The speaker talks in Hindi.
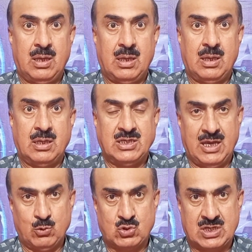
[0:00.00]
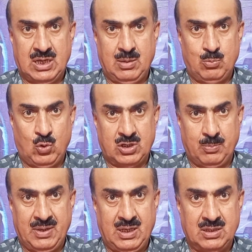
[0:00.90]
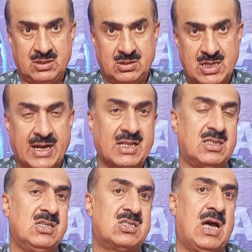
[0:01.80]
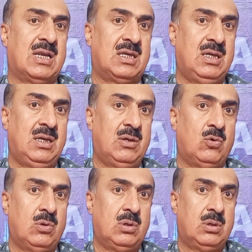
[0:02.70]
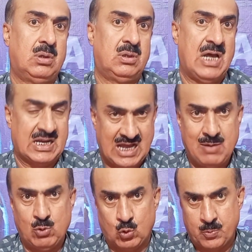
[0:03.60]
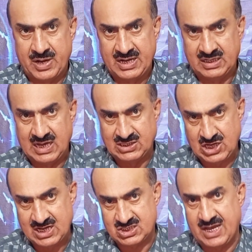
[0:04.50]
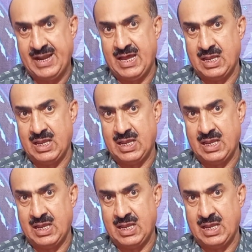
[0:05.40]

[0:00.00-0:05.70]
ये उसकी मुल्क में साढ़े तीन साल की नाकाम हुक्मरानी का शाखसाना है